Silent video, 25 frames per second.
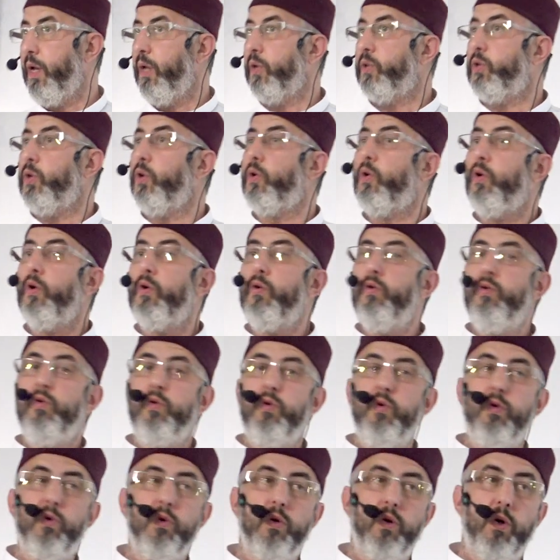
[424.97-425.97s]
Ce qu'on
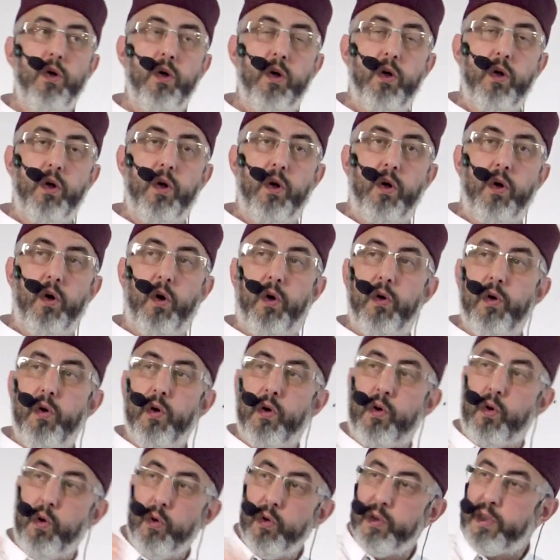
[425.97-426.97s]
nous, on
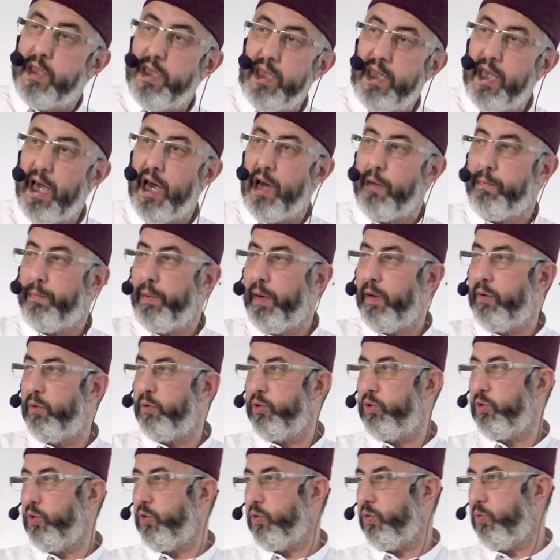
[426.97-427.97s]
ne considère pas
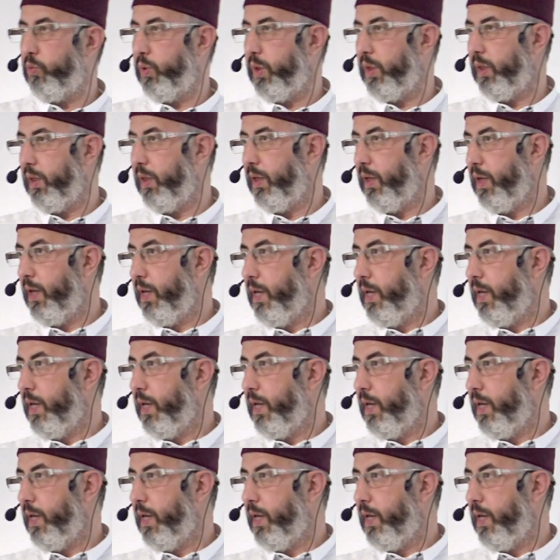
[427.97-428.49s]
aujourd'hui.